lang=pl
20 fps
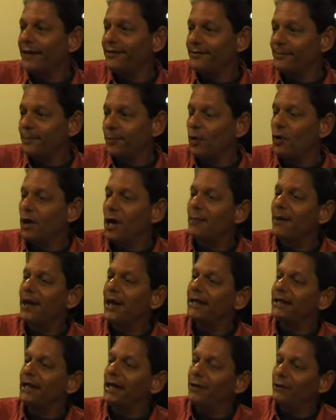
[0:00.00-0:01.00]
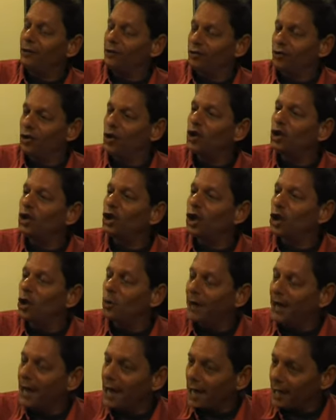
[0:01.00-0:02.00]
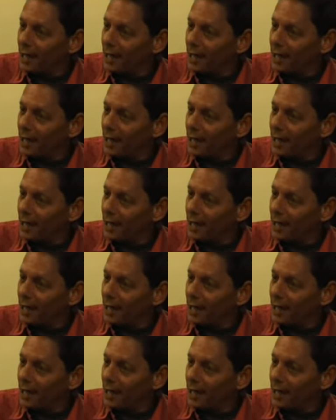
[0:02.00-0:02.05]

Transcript: Puszczenie trzech programów telewizyjnych